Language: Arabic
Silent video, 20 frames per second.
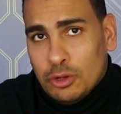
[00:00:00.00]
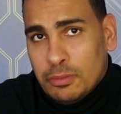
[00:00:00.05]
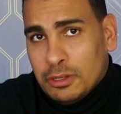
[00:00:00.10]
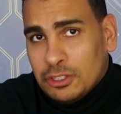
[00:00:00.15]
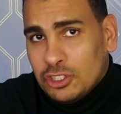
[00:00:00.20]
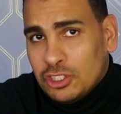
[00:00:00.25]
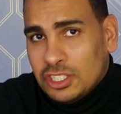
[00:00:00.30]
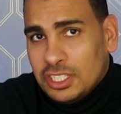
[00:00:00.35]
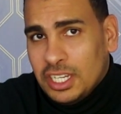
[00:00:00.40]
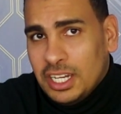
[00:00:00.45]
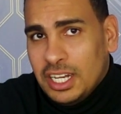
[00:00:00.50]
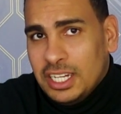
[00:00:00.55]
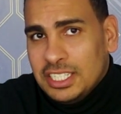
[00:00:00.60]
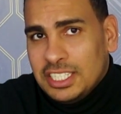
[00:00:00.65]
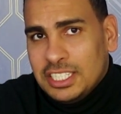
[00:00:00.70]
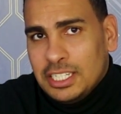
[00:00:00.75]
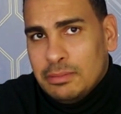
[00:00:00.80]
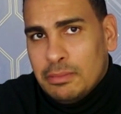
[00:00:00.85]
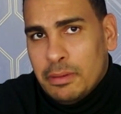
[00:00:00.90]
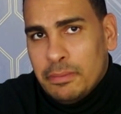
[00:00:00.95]
14 سنه
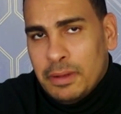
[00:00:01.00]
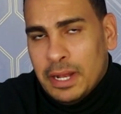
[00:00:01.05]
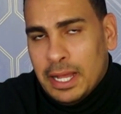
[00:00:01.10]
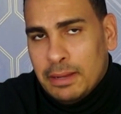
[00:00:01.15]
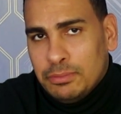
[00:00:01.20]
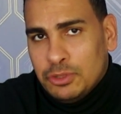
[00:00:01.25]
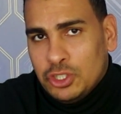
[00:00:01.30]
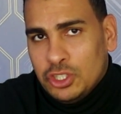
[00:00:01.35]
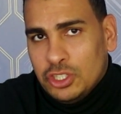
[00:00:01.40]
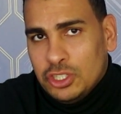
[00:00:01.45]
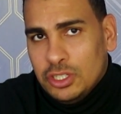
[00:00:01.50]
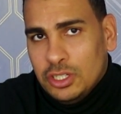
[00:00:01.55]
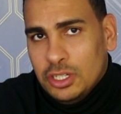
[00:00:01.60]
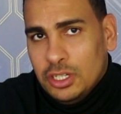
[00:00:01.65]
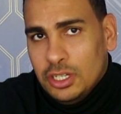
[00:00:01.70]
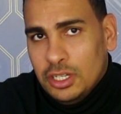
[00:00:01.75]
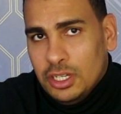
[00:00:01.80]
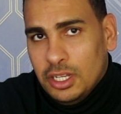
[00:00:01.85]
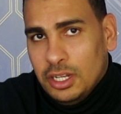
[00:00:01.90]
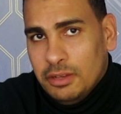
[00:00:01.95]
لسه ما بيلعبش
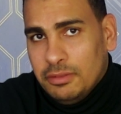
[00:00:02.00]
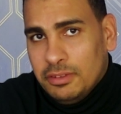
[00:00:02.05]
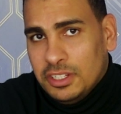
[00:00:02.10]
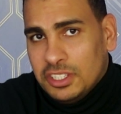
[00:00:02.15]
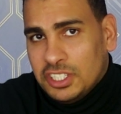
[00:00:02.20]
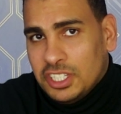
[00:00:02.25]
11 آه،